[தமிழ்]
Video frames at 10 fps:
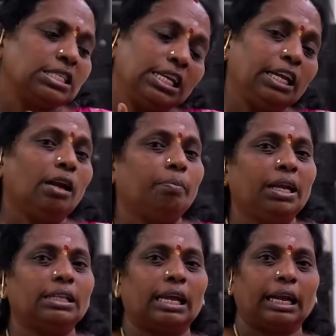
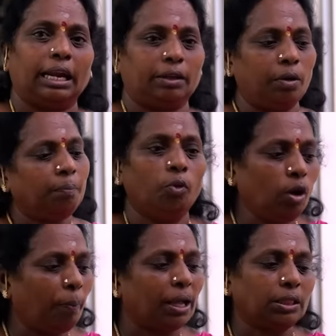சிங்கிளுமே இதில் கிடைக்கும்
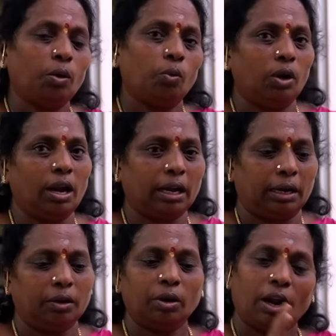மூணு பாத்திரம் ஒன்றா
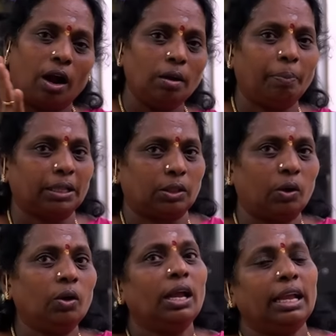கிடைக்கும் நாலு பாத்திரம்